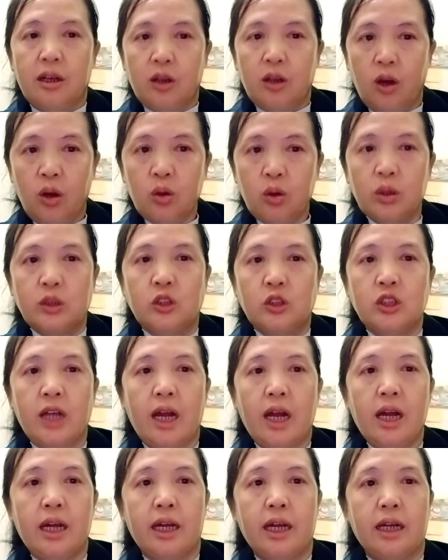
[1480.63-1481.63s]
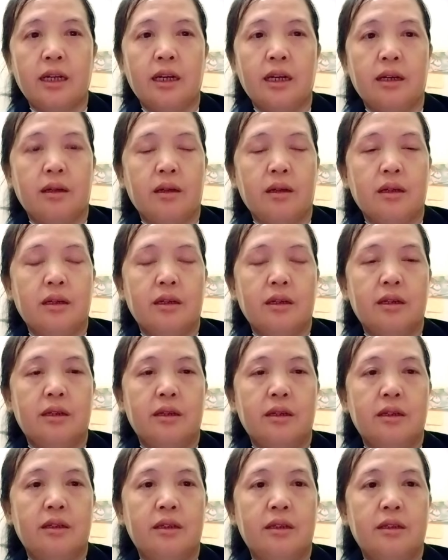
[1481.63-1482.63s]
có hậu lử xa hiện lời
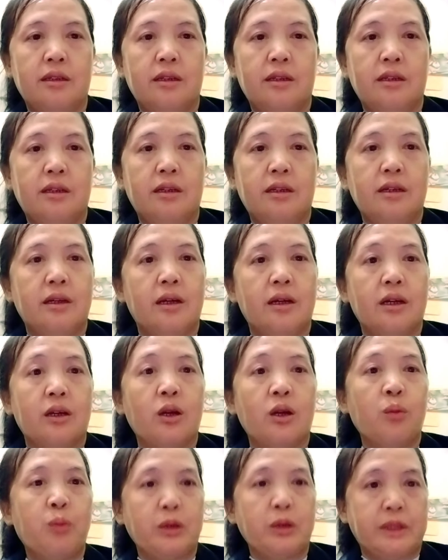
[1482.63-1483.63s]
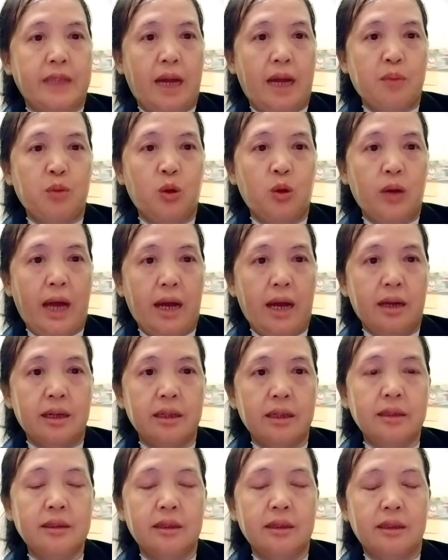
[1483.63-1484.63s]
có bộ sa mù lạ
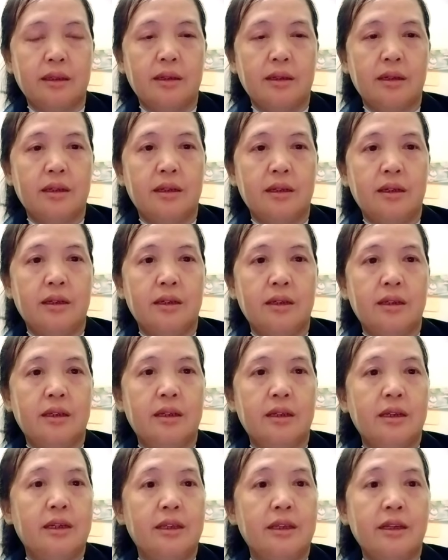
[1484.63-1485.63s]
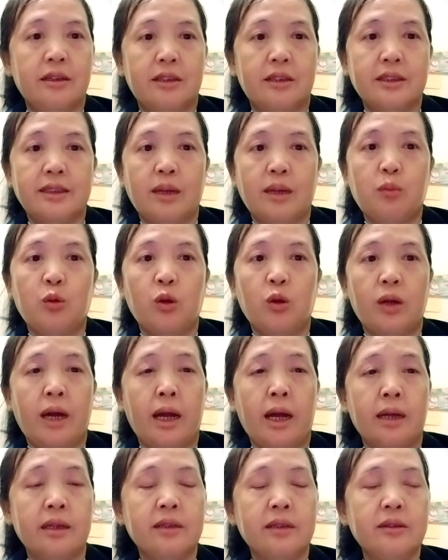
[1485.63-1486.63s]
lư giờ có sa mù
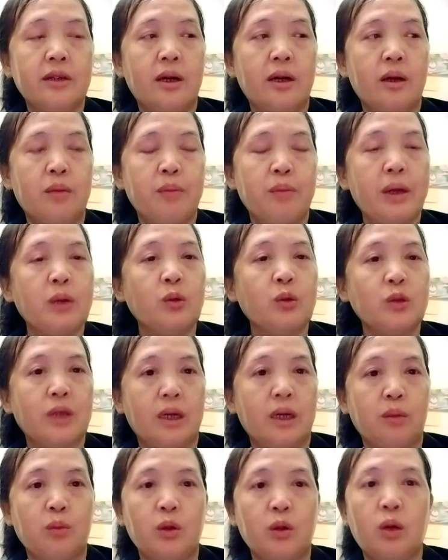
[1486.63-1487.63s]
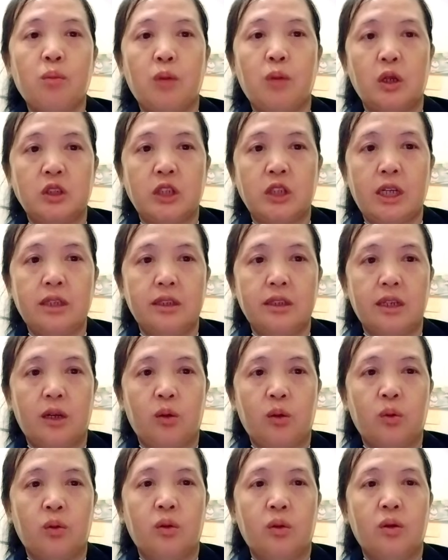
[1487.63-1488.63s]
lạ lư nó bé cụ tật mà nó mỏ sân
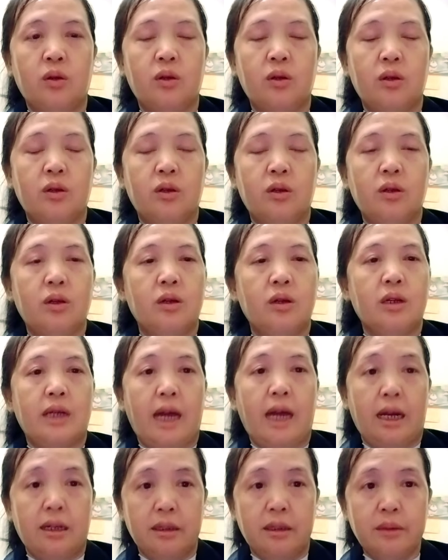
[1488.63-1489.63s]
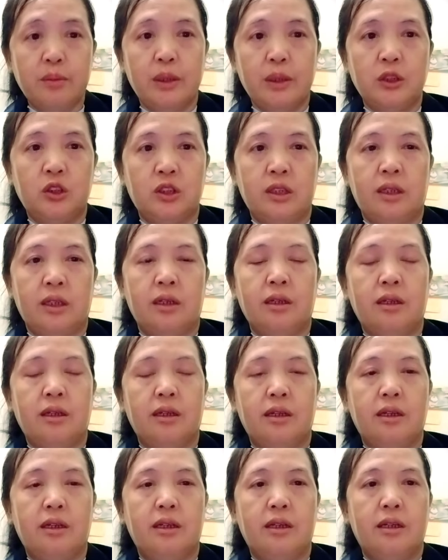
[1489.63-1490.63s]
đầu lạ lư mình gì
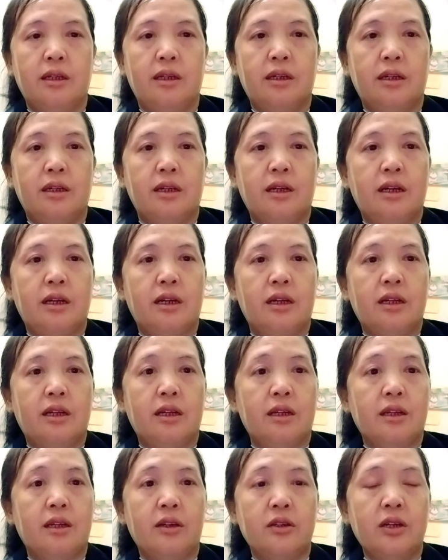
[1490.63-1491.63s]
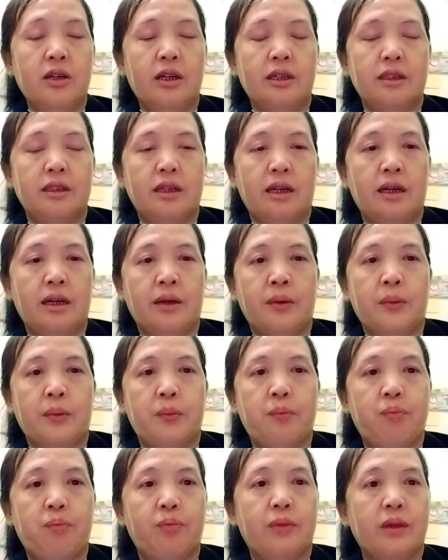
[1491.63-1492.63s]
lo giờ thì à
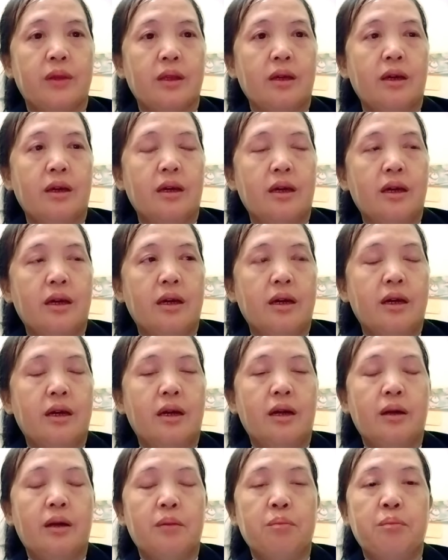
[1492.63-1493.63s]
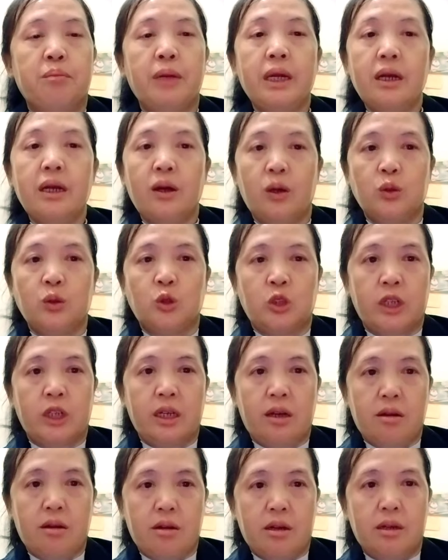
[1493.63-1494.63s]
bé nó học chơi
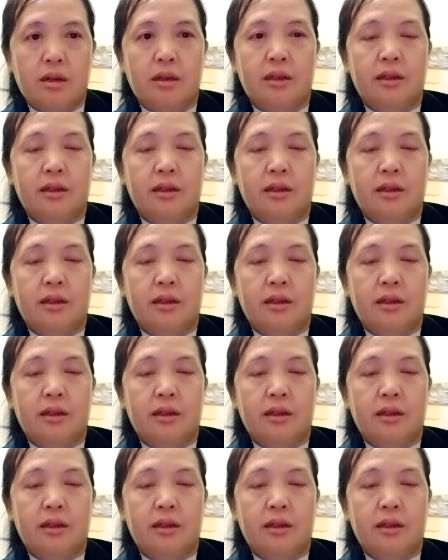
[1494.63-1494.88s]
nó